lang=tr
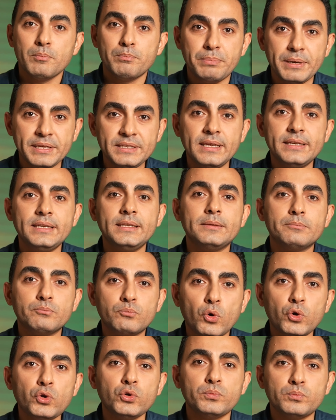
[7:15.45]

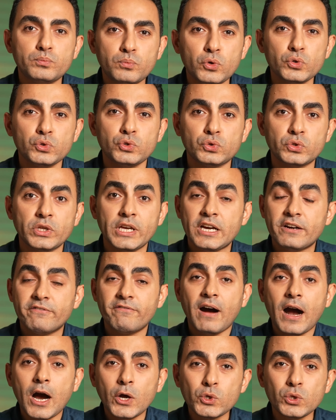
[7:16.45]
Bedenin, boyun, posun,
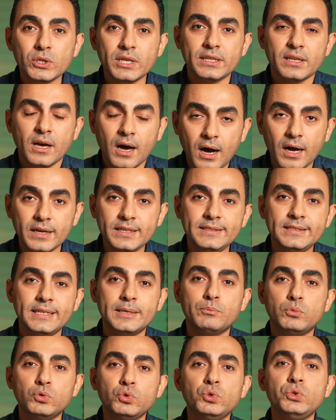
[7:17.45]
var olan
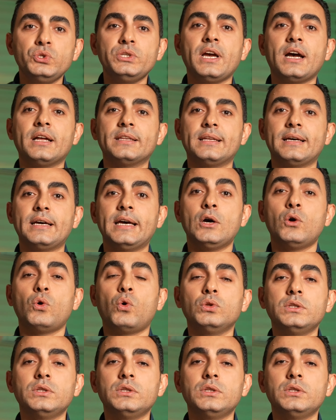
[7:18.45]
halinle bu dünyada